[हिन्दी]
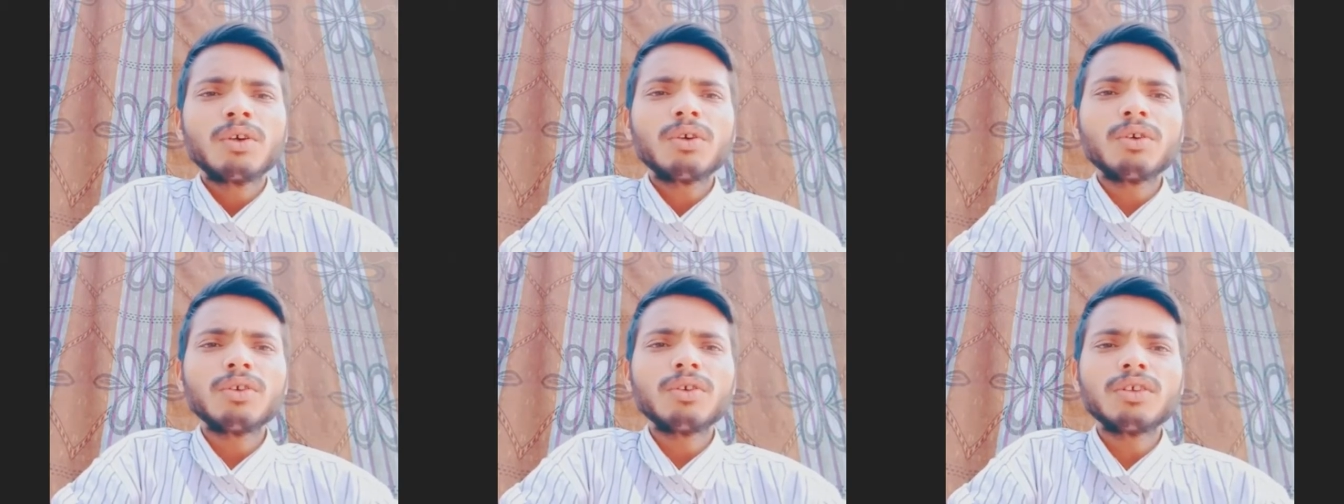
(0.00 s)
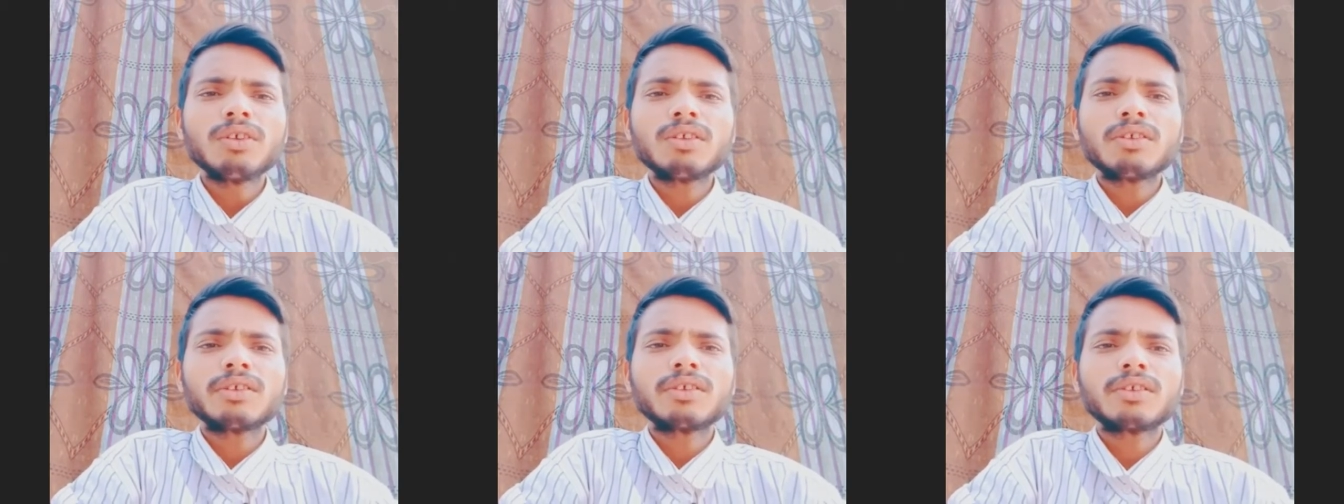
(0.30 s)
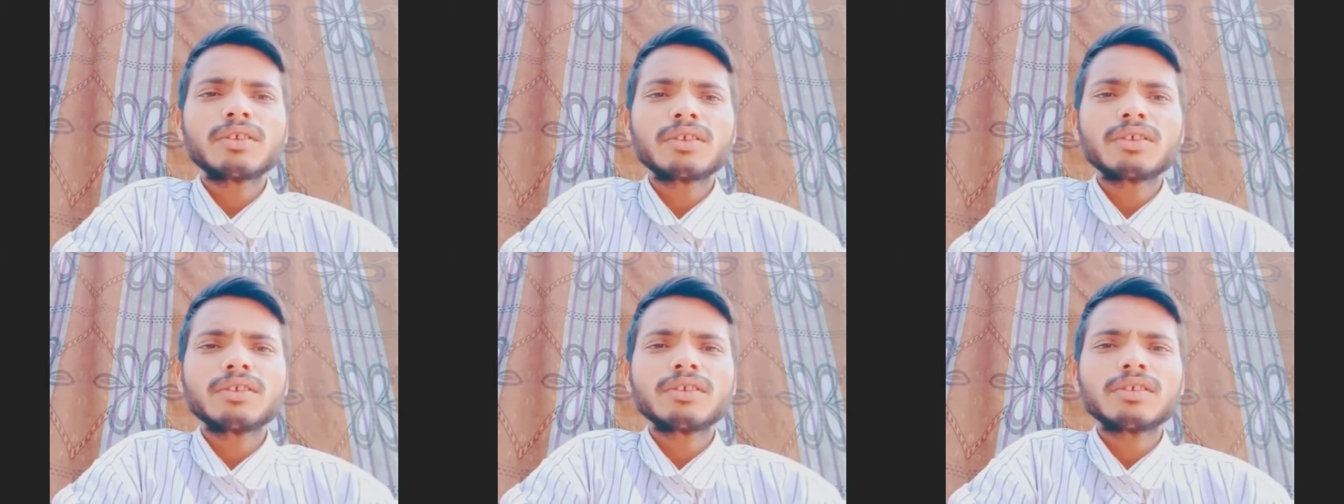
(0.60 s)
और
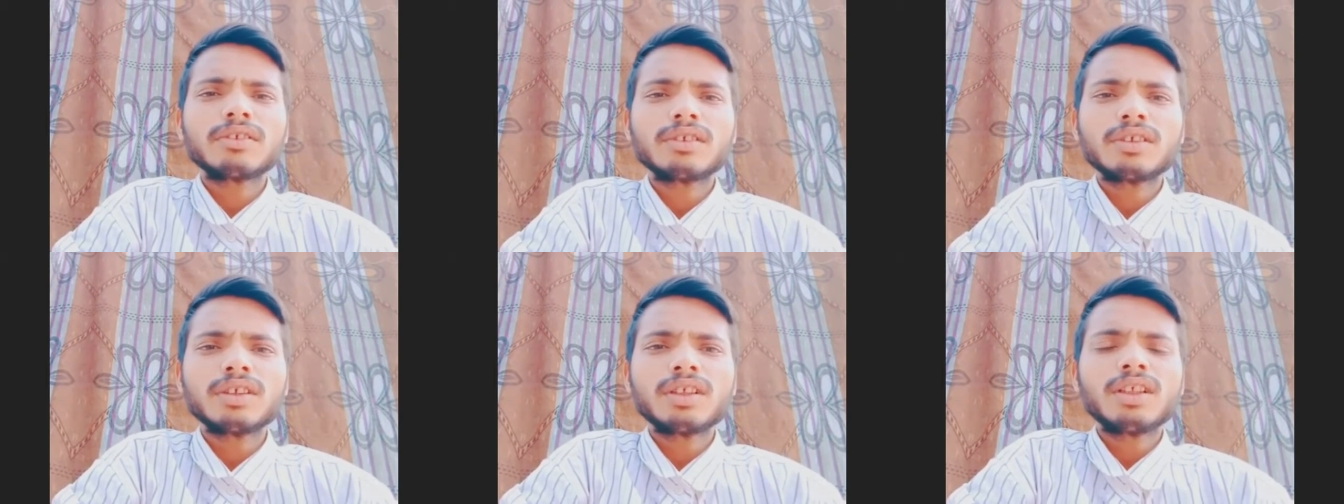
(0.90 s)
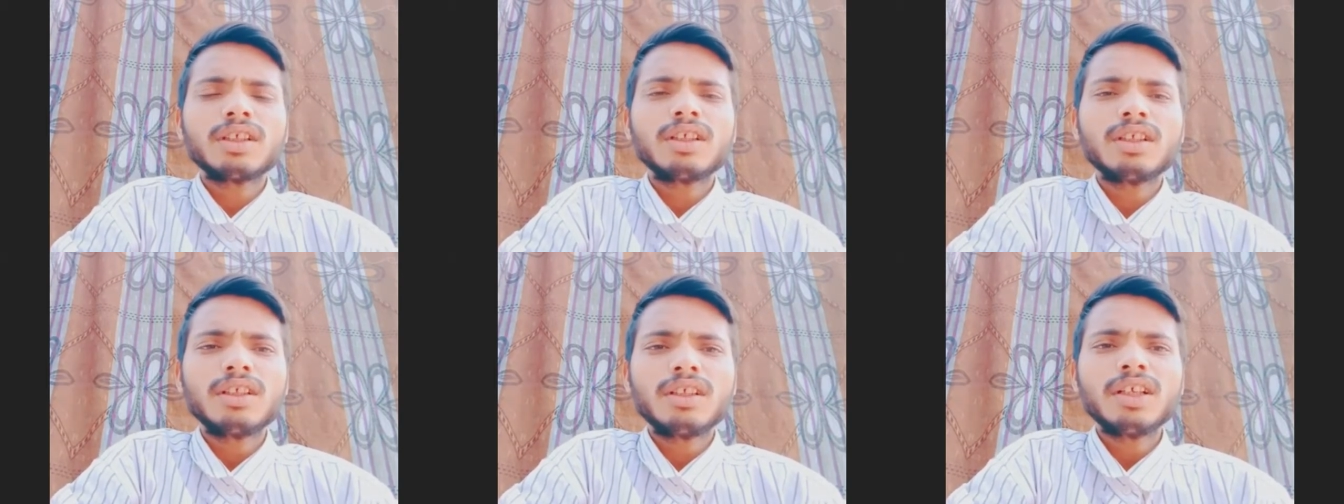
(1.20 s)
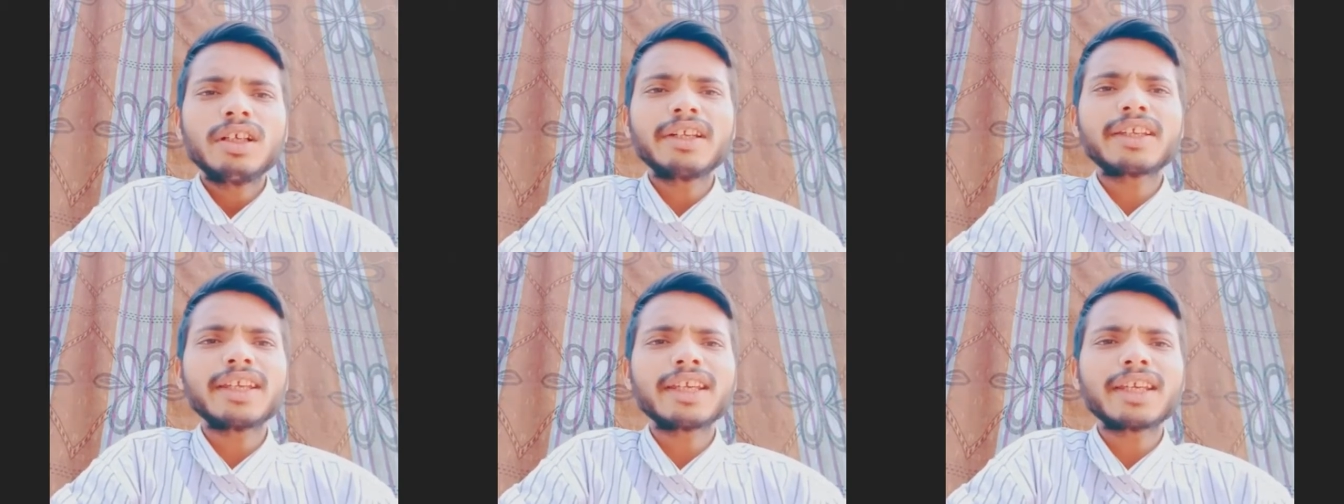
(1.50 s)

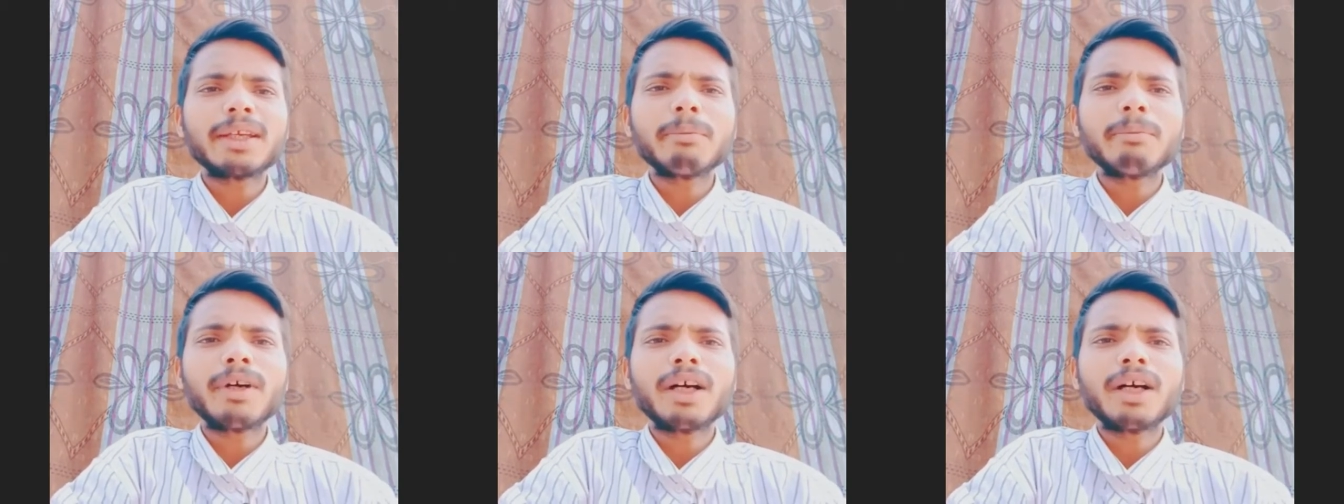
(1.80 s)
लड़के के